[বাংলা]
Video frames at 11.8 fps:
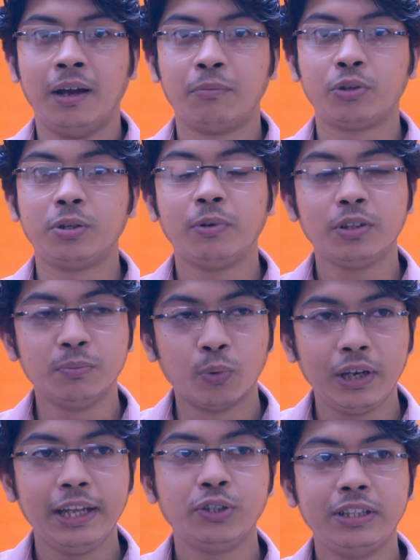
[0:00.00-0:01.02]
প্রথমত
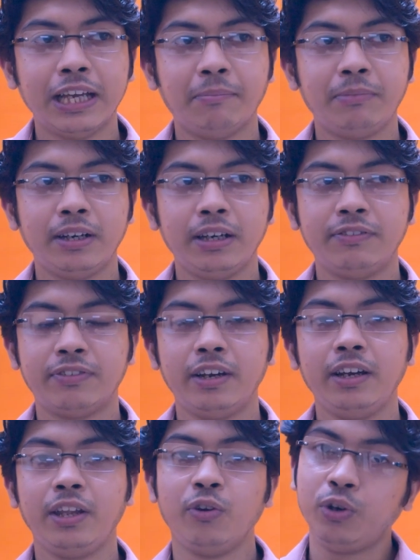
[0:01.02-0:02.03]
বলি যদি আপনারা
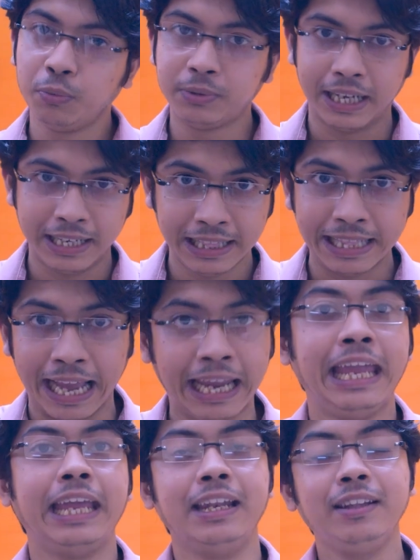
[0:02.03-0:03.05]
ডিফারেন্ট ইউটিউব চ্যানেল
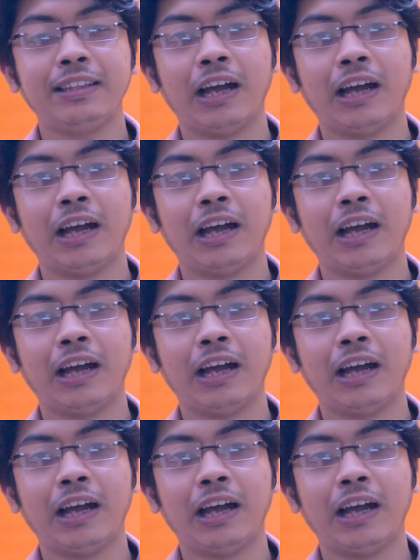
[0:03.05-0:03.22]
দেখেন